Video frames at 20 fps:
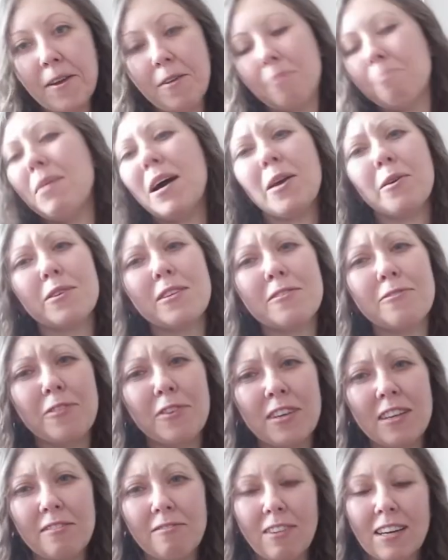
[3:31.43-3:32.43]
mają
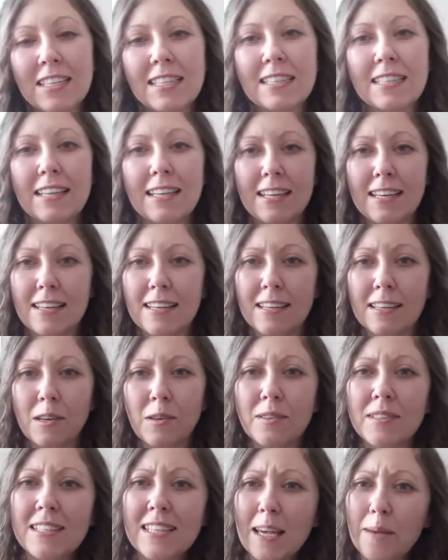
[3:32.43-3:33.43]
swoje własne
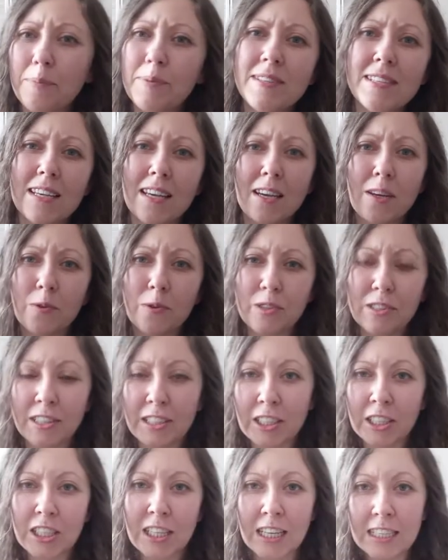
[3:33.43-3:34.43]
koncepcje
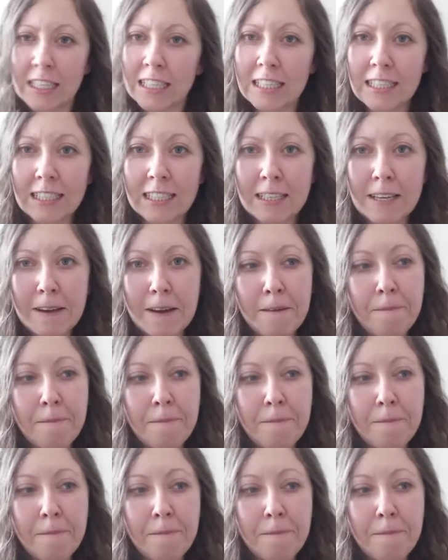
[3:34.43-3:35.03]
różnych rzeczy.